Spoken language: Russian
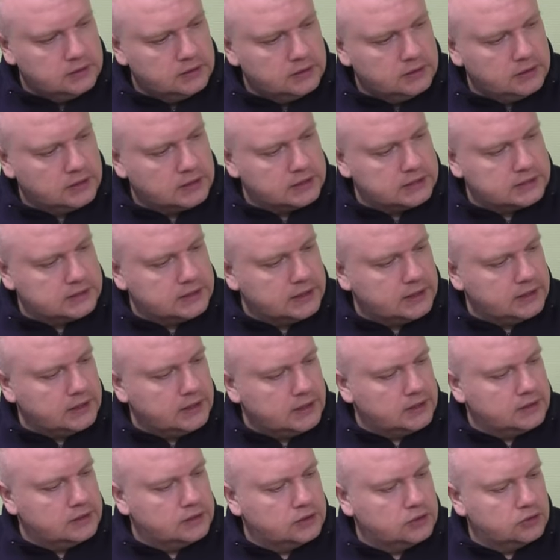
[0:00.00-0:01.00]

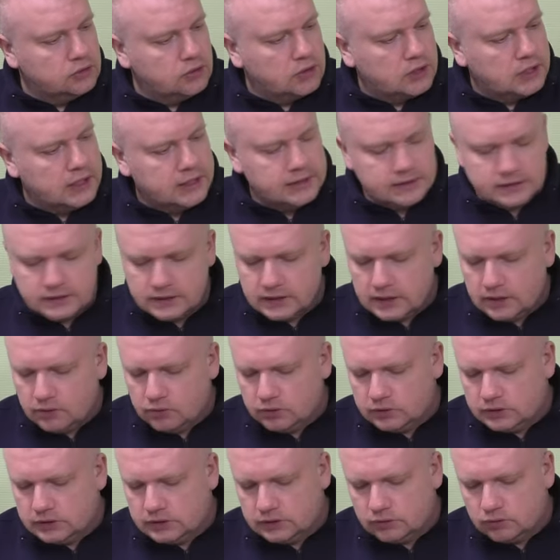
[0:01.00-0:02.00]
Расстояние до кольца
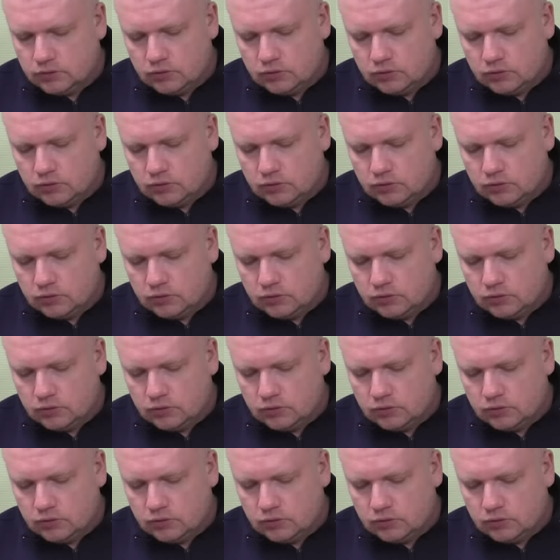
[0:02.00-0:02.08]
вот